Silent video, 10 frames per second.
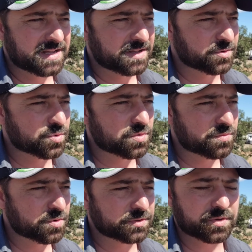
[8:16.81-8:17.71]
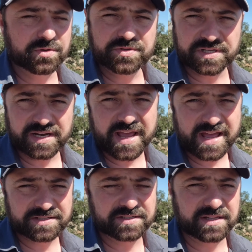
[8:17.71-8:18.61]
É o motor do Série
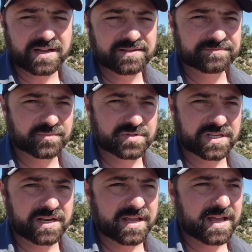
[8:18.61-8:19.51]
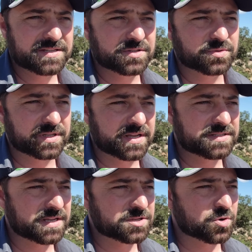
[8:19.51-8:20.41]
S, tá? O Série S, o
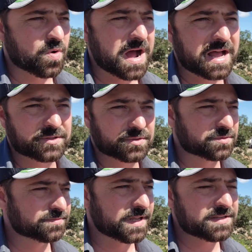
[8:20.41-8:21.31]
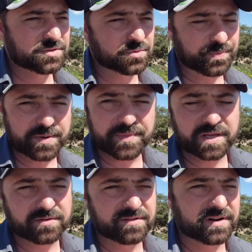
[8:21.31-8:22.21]
374, desde o
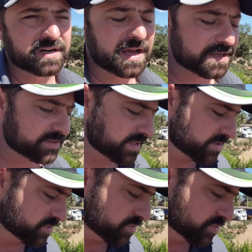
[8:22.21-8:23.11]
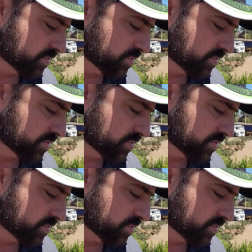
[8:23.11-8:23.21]
primeiro, na verdade, desde o